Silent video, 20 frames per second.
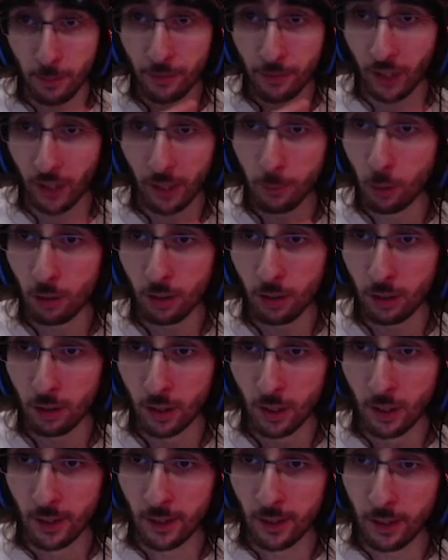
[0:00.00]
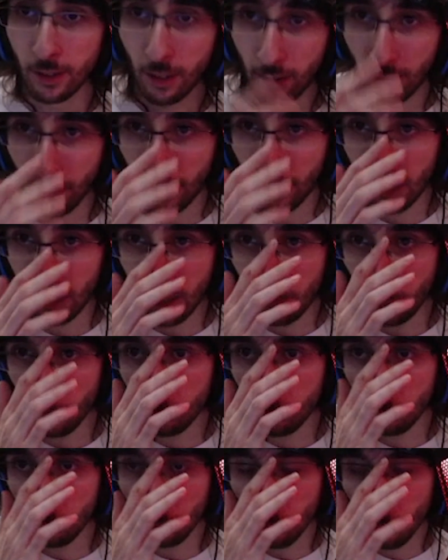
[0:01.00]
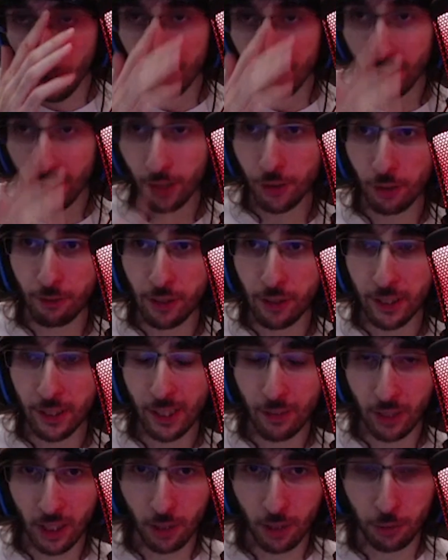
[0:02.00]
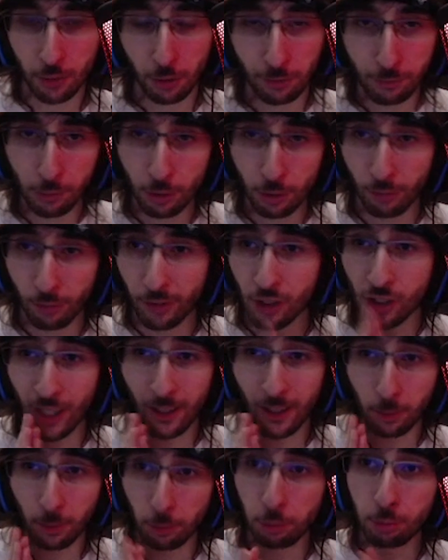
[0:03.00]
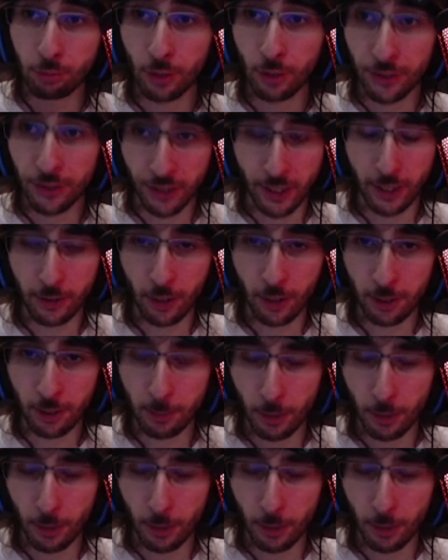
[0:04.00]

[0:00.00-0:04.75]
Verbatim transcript: Mais vraiment, hein, à, l'époque où on jouait à Tales of Link avec Elsan Fous, en fait, je la raconte souvent cette anecdote,